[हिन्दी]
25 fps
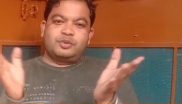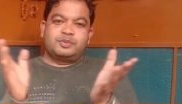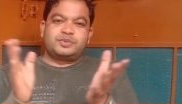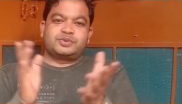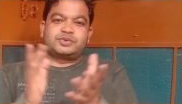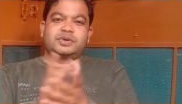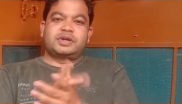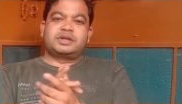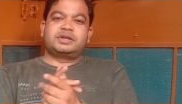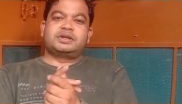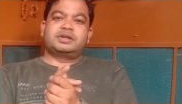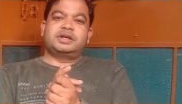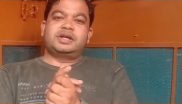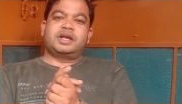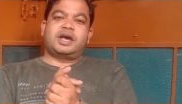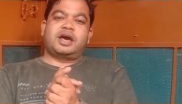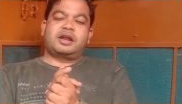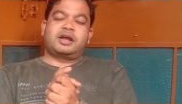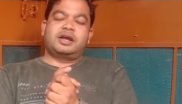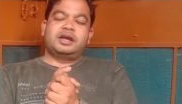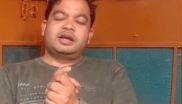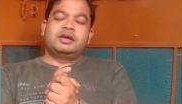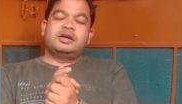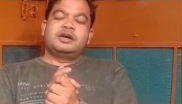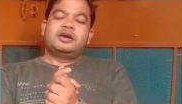खूबसूरत
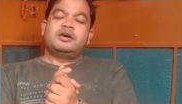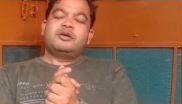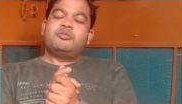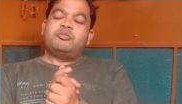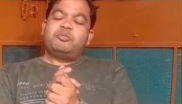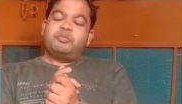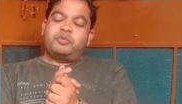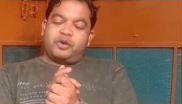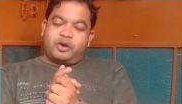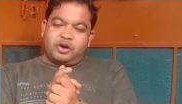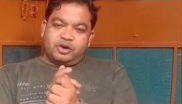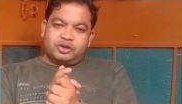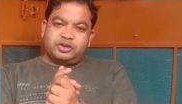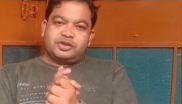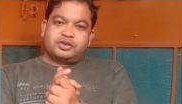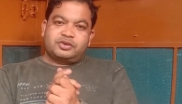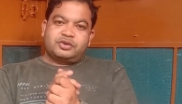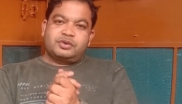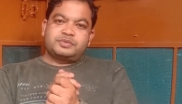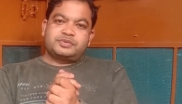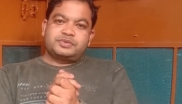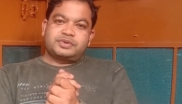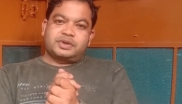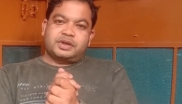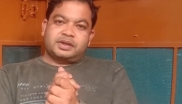नज़ारा है बहुत ही
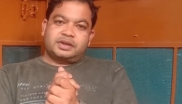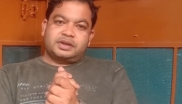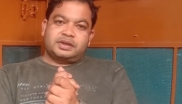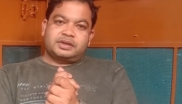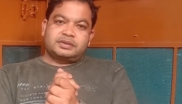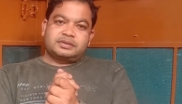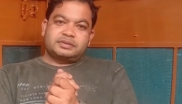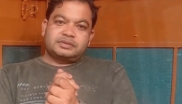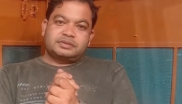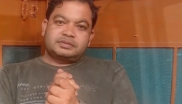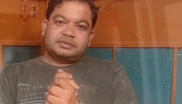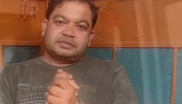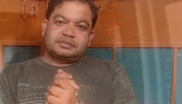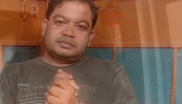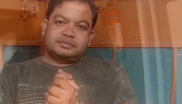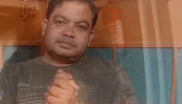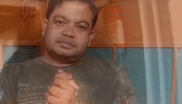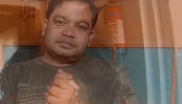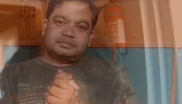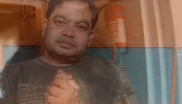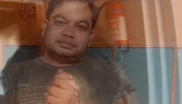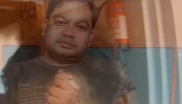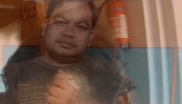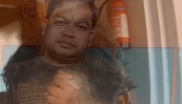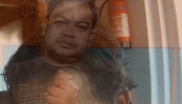खूबसूरत
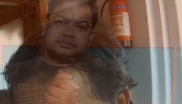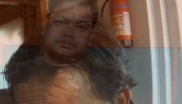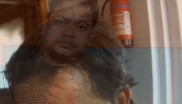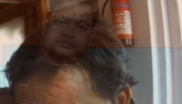है